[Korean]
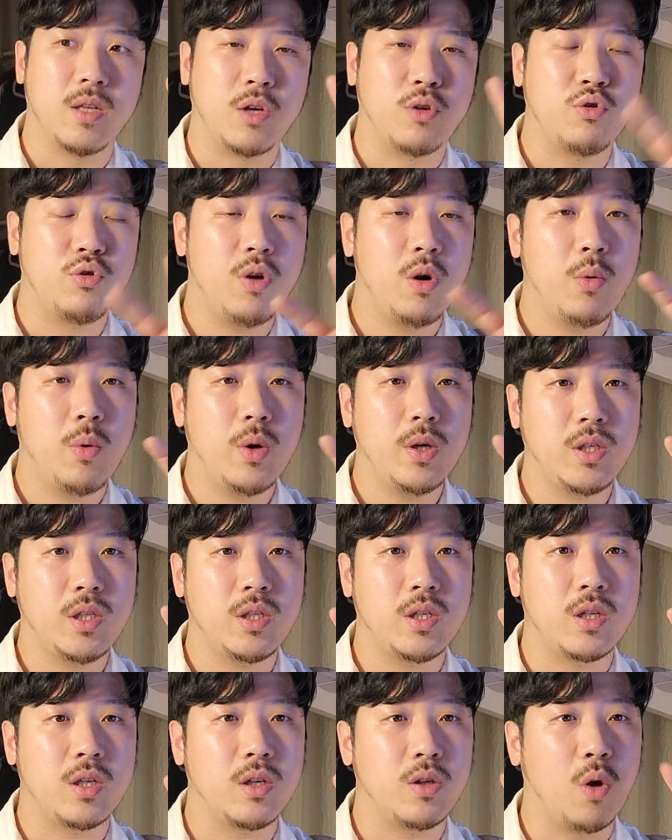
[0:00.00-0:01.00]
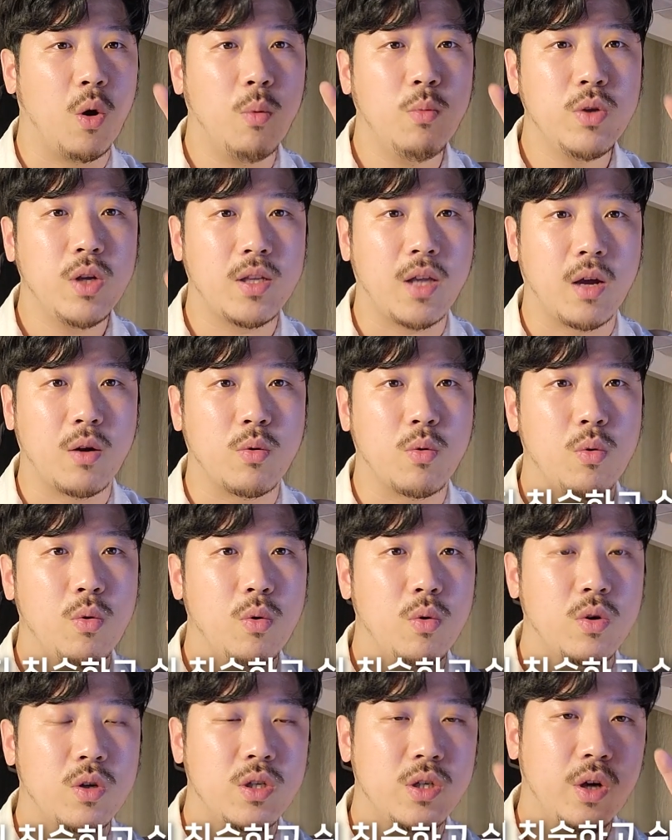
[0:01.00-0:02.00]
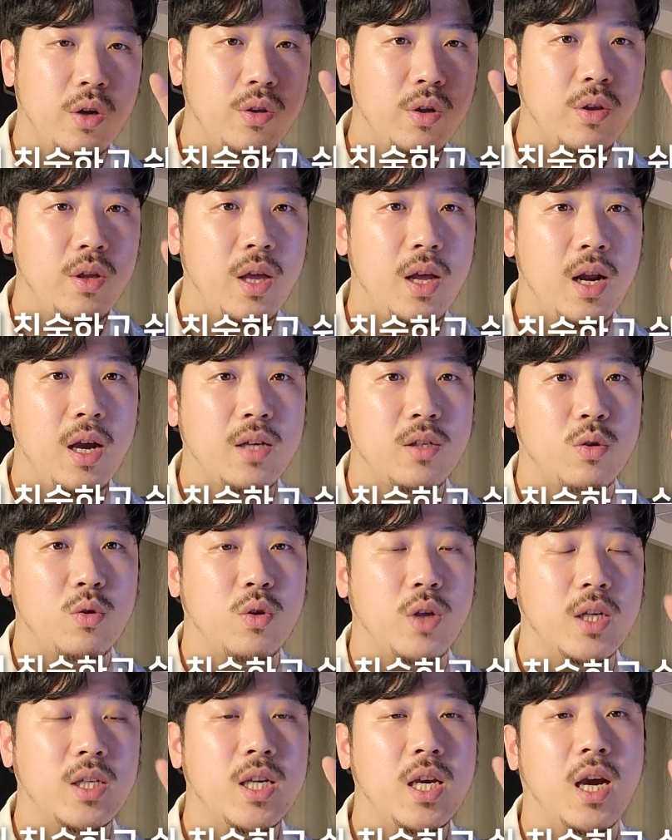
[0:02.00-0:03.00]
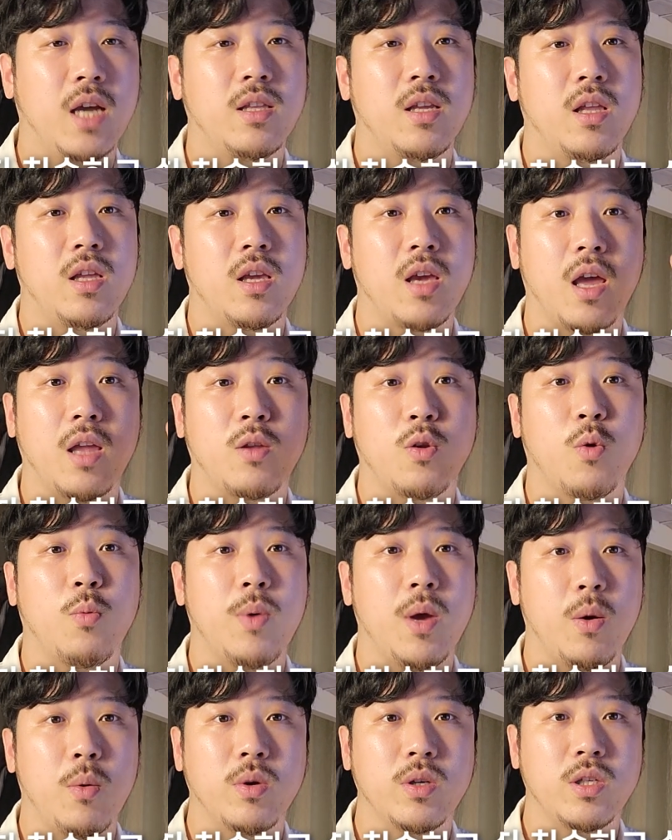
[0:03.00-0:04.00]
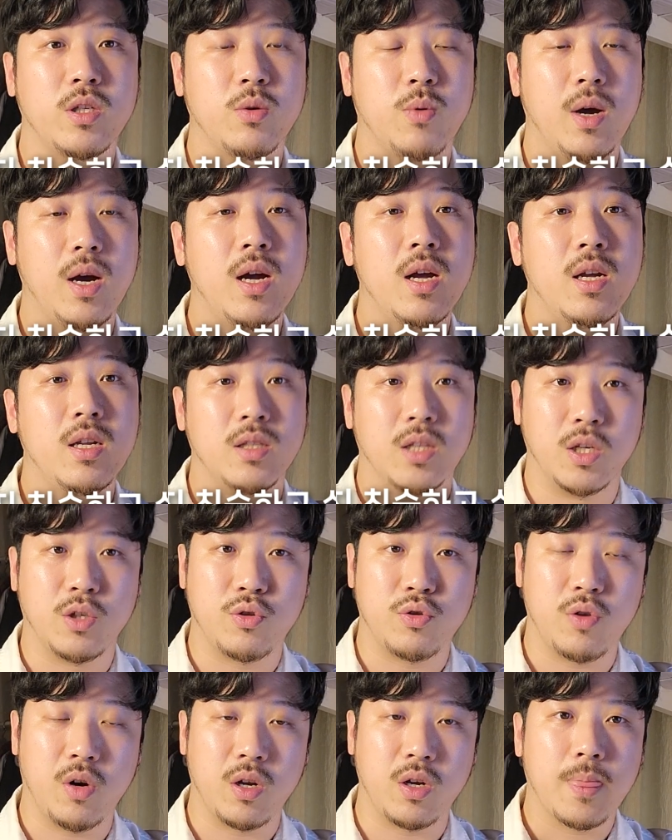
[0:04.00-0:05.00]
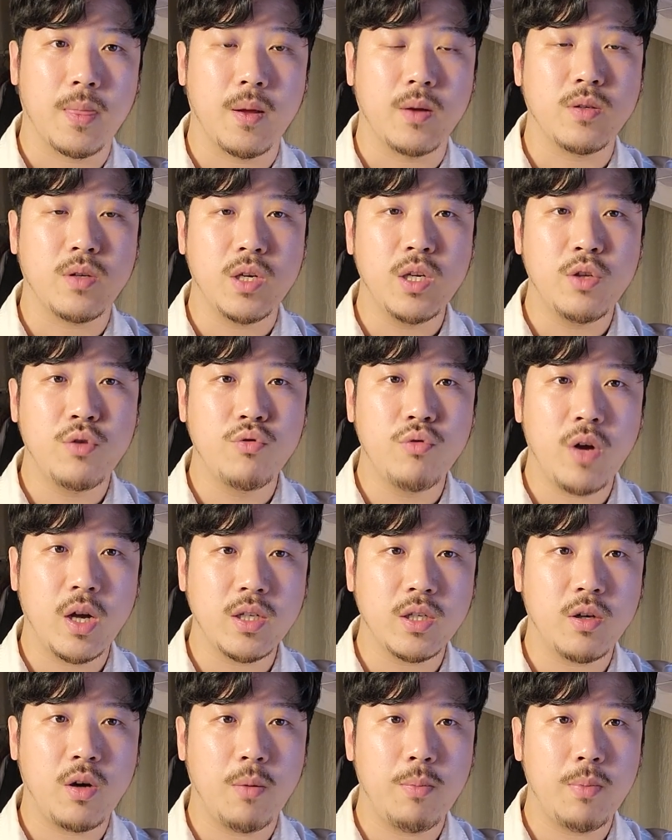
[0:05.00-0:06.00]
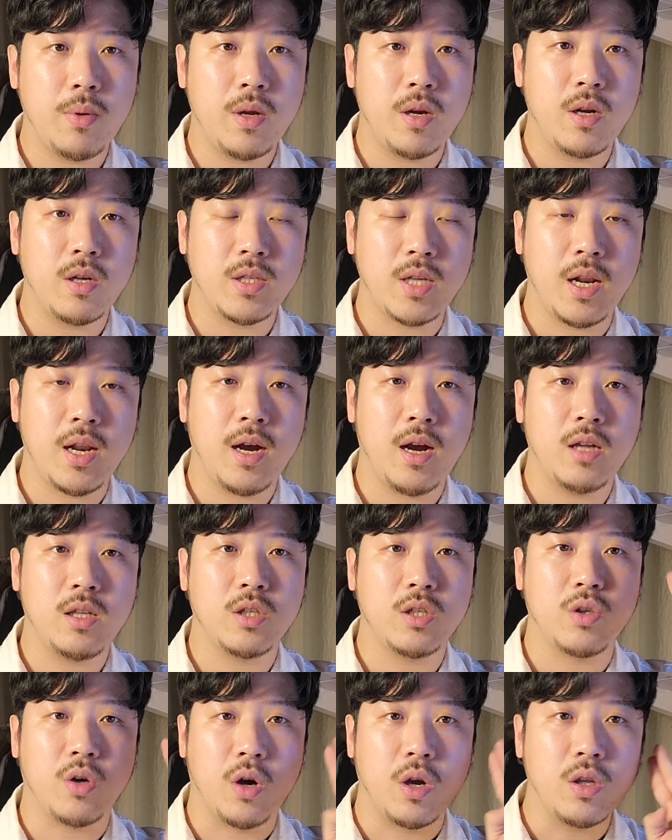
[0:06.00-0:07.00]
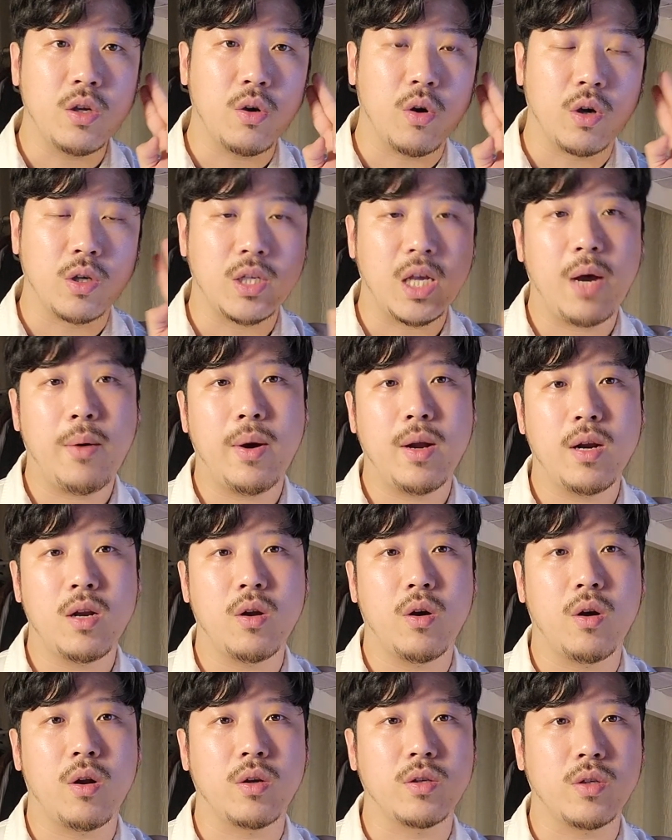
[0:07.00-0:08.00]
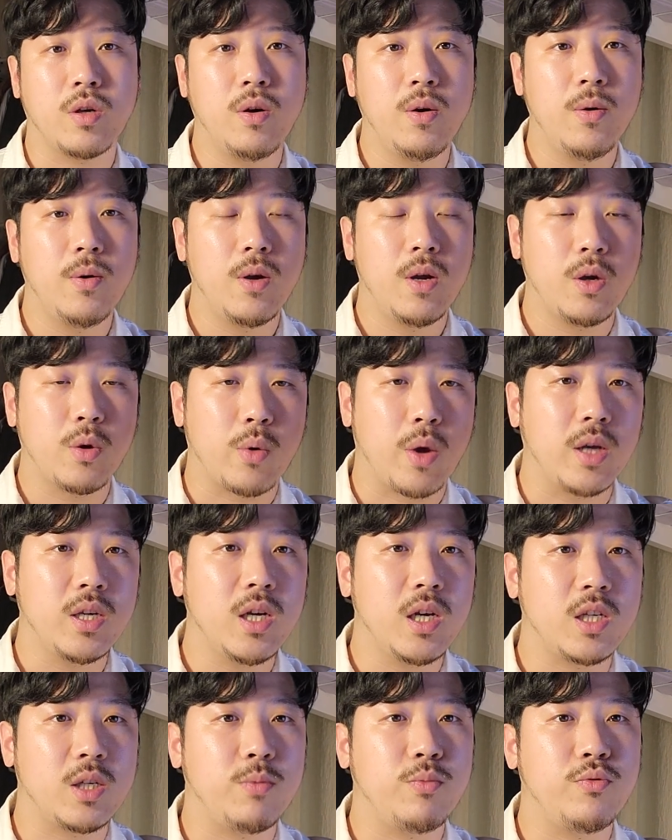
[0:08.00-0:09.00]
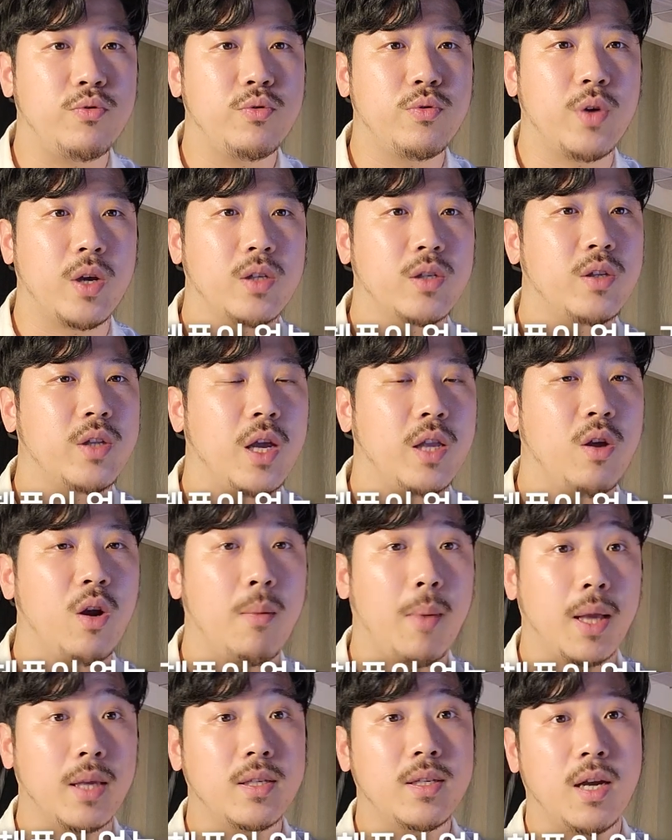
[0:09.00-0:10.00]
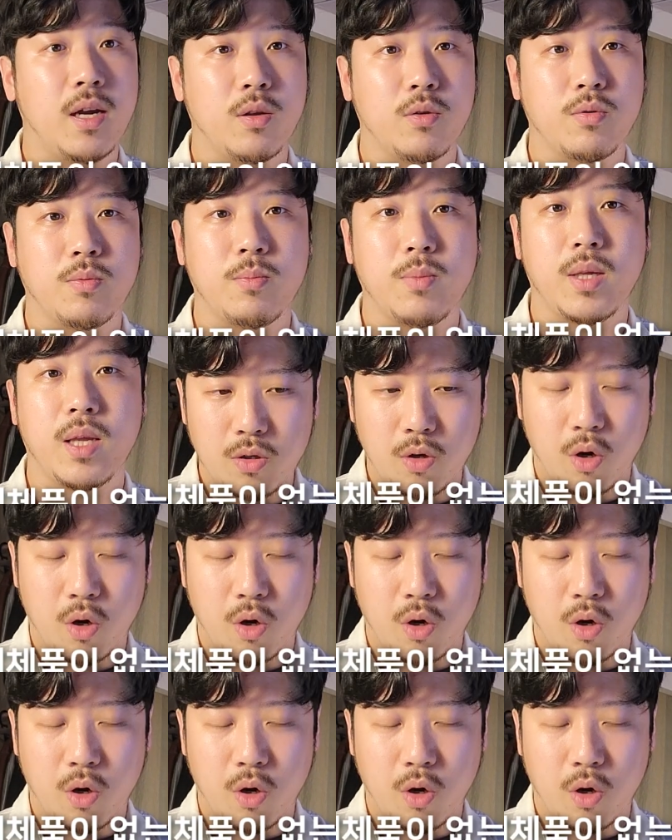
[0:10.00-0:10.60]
내추럴 워시드는 너무나 다르고 그 어떤 나라에서도 대체가 안 되는 게 에티오피아 워시드와 내추럴이고 그래서 이 두 가지 커피를 셀렉할 때 저희는 거의 사활을 걸어서 굉장히 집중해서 데이터를 많이 쌓아놓습니다.